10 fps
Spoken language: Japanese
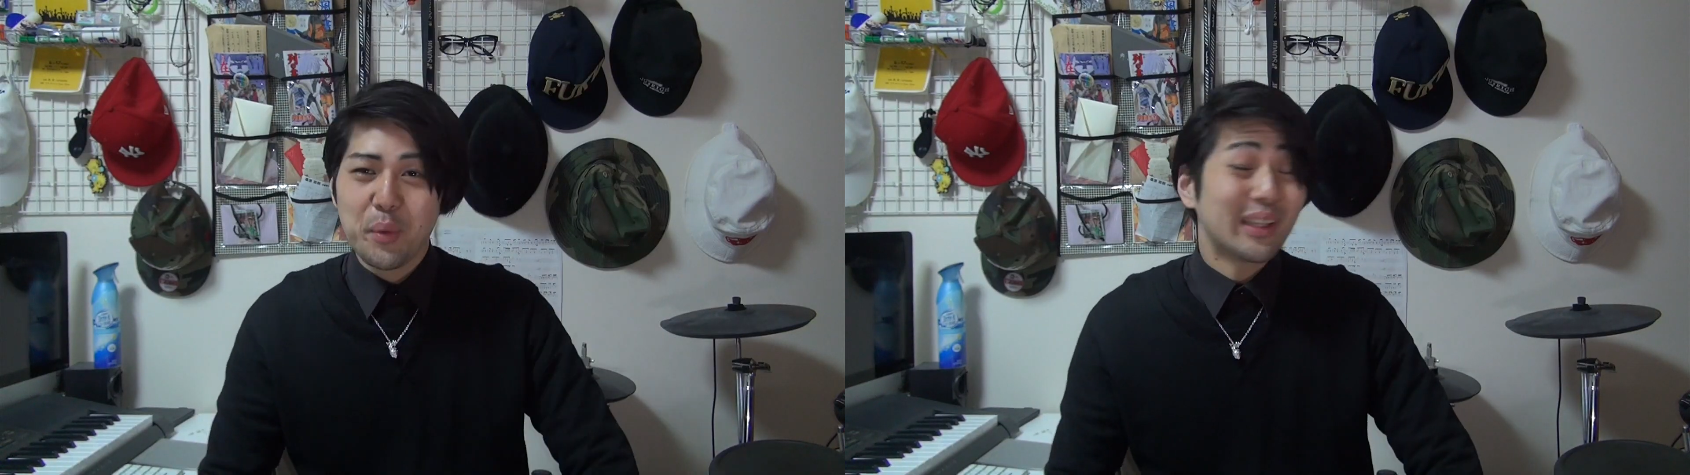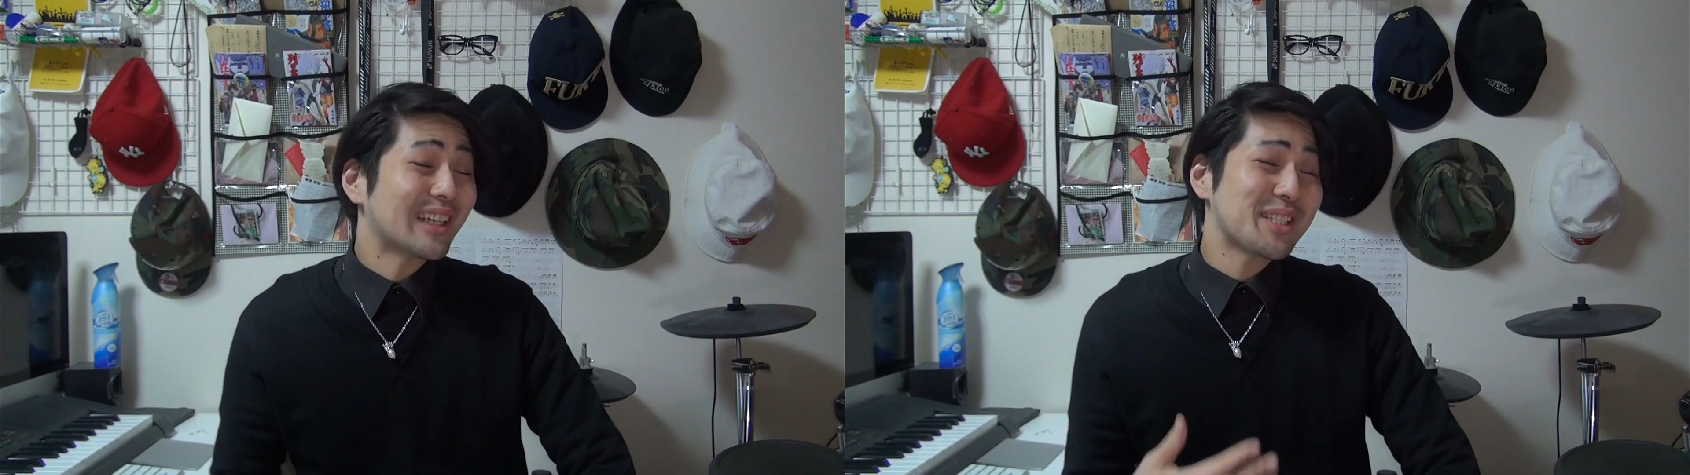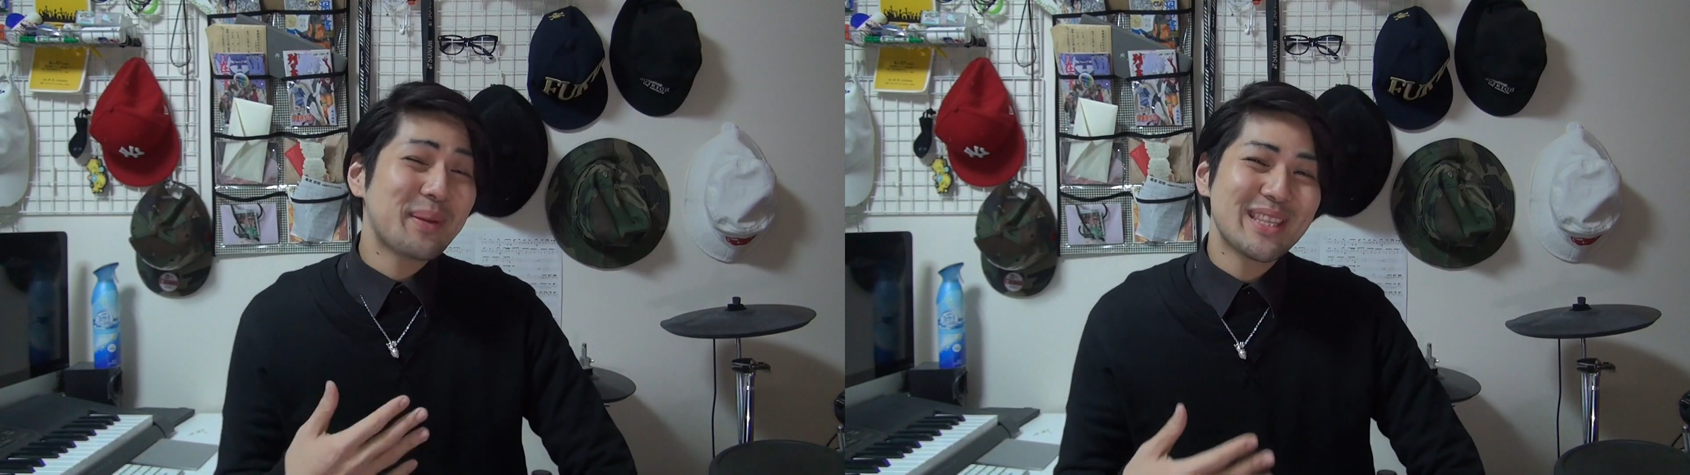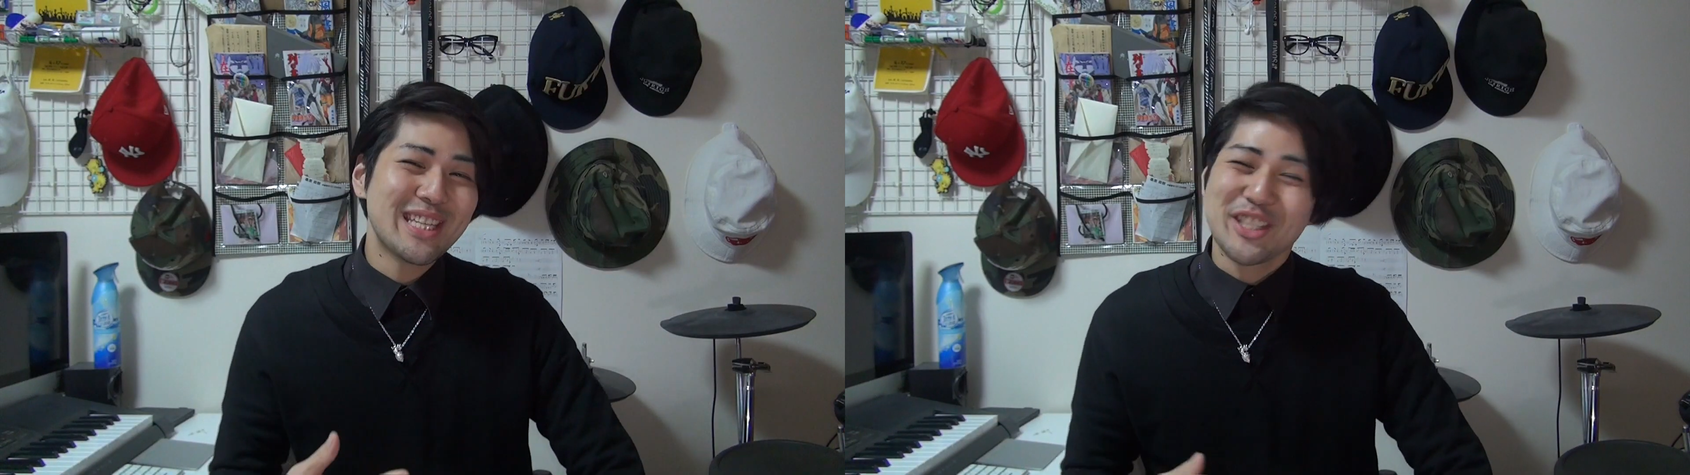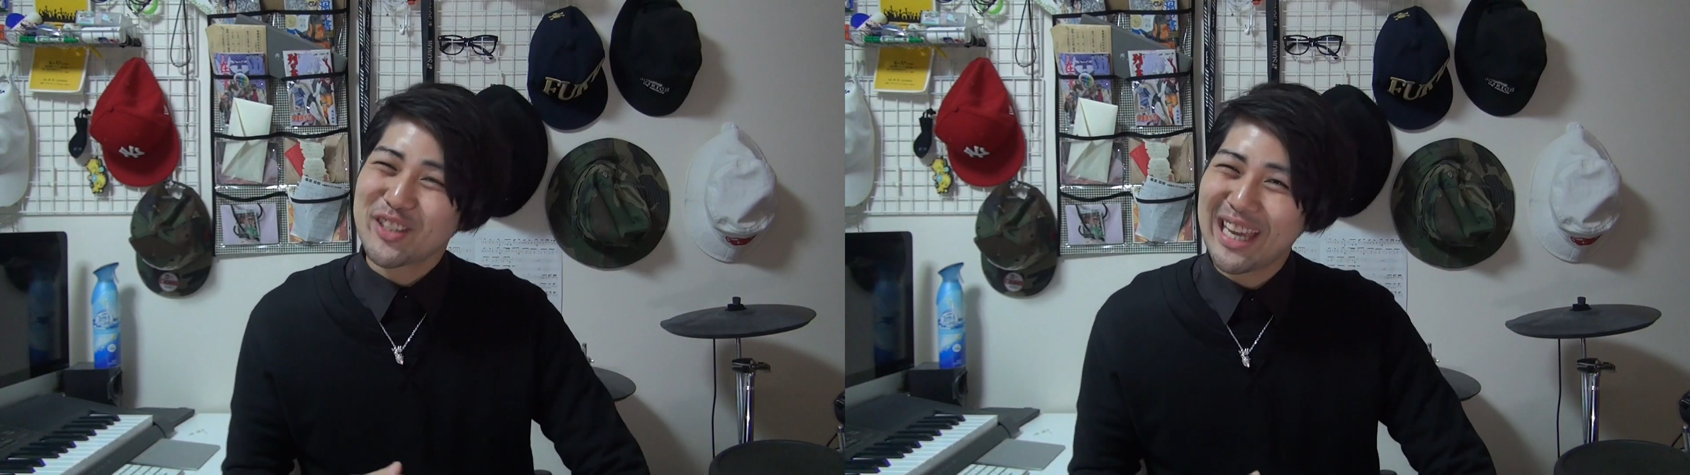私別
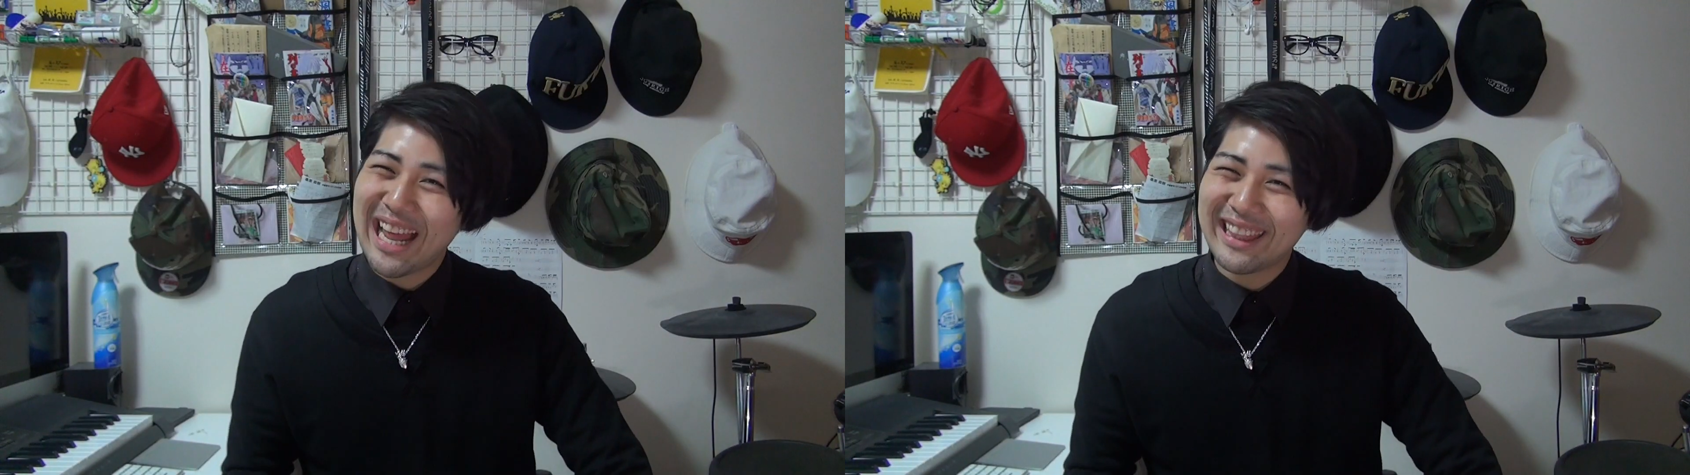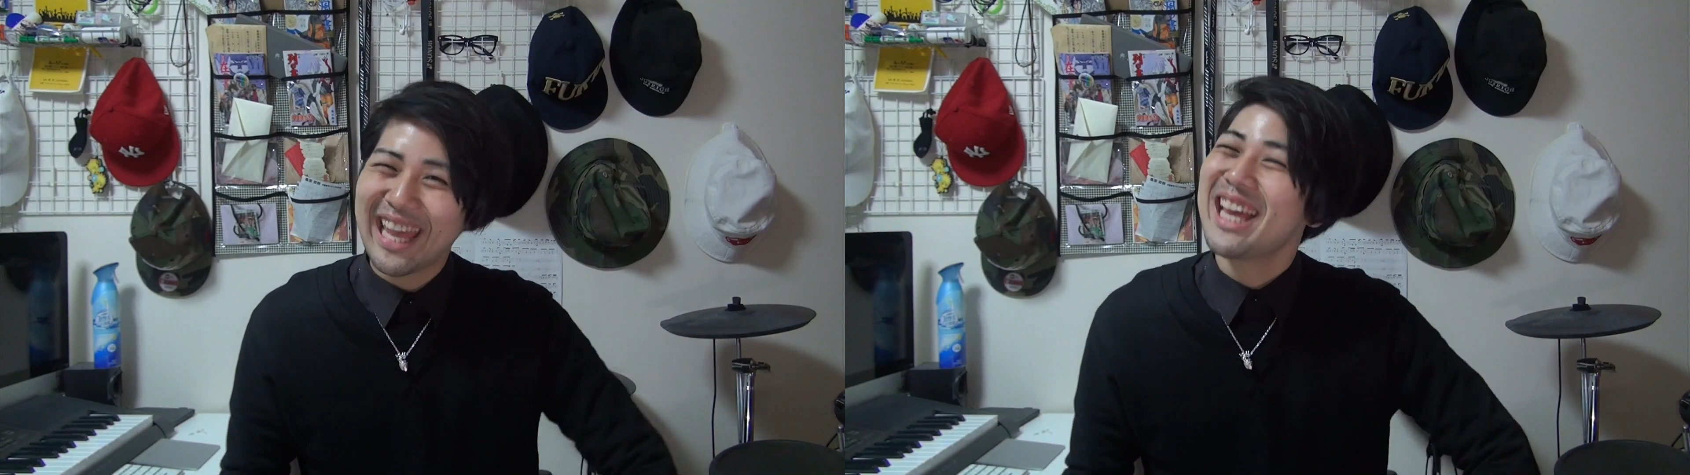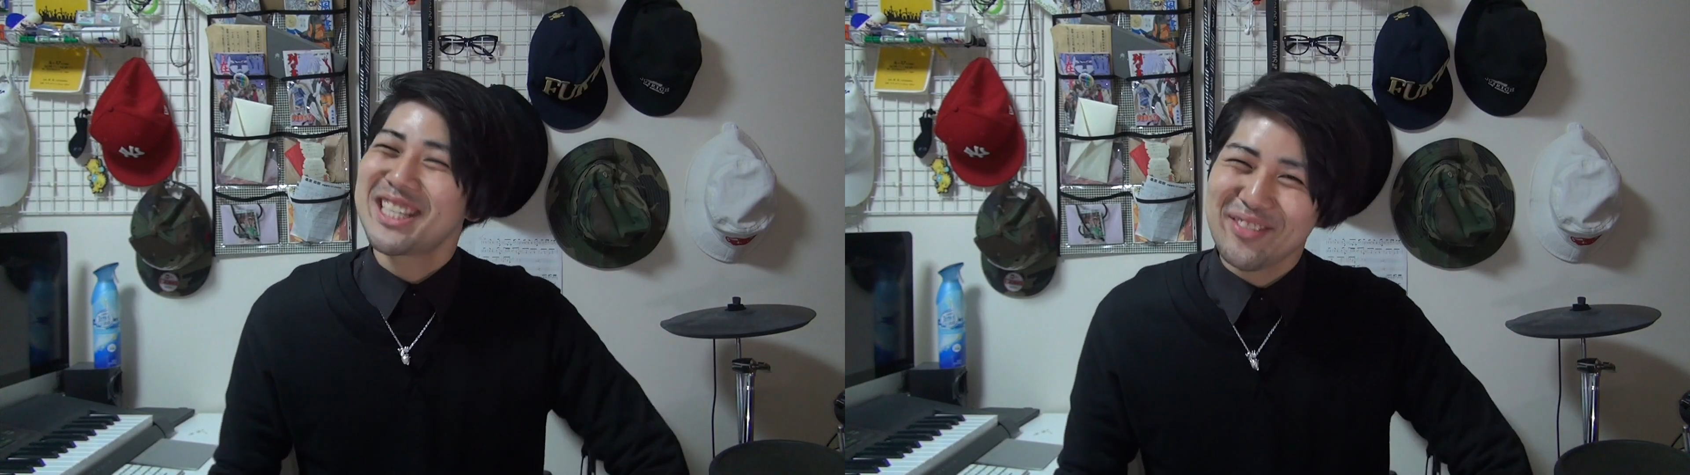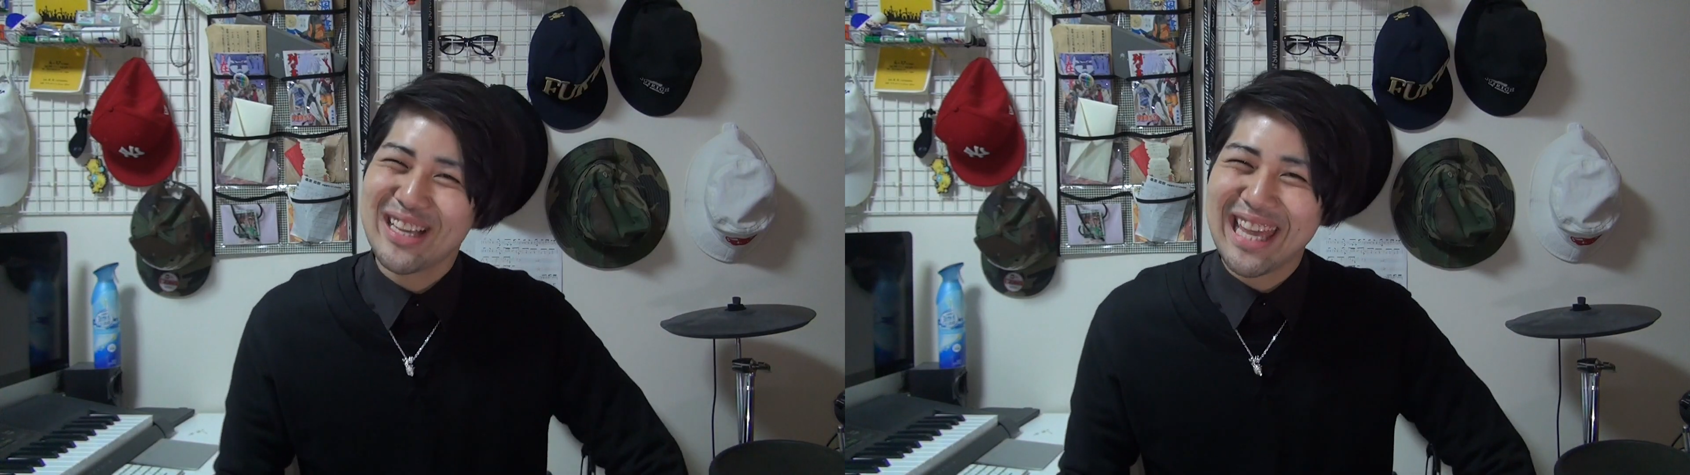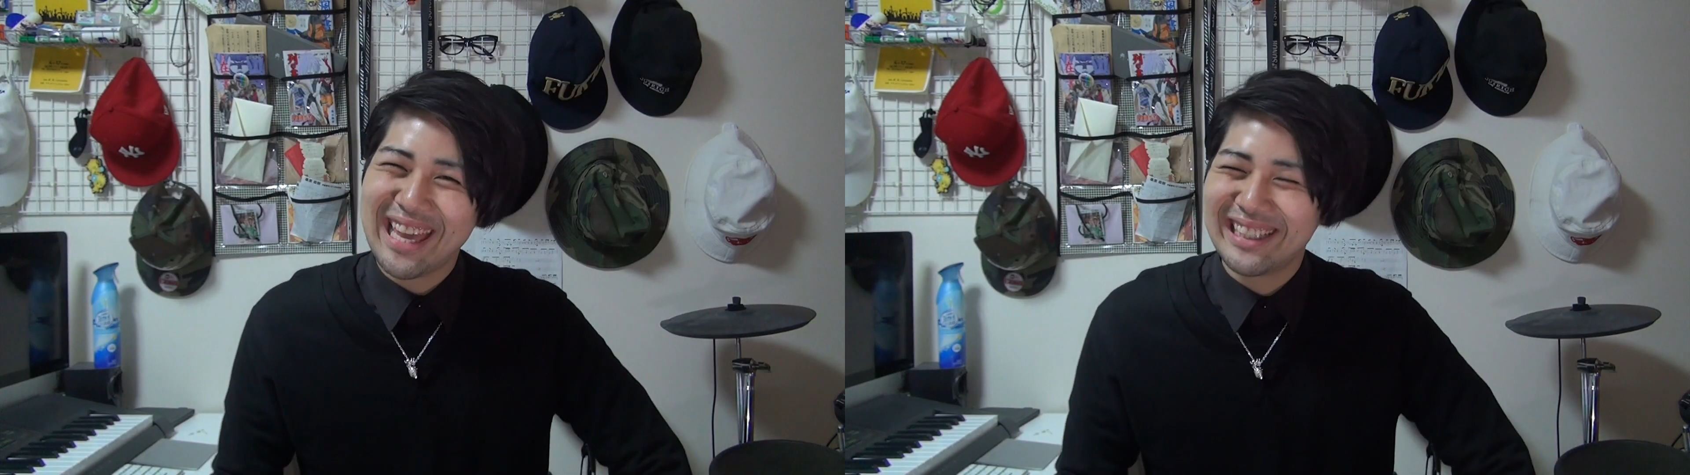に出家なんてし
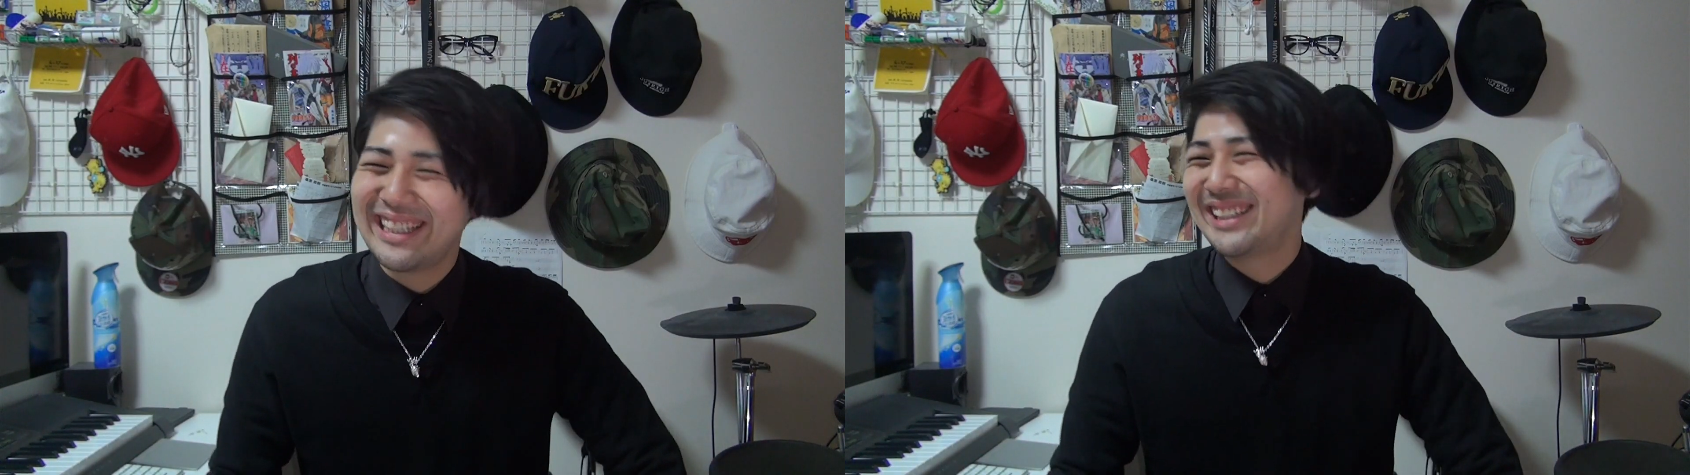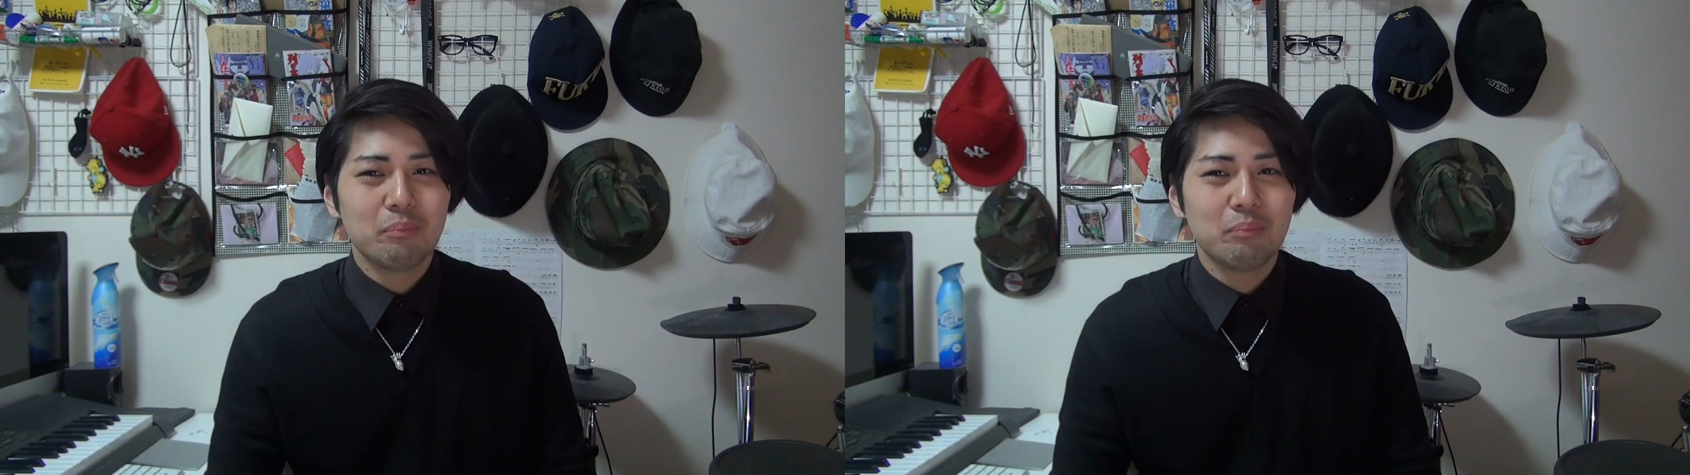ません。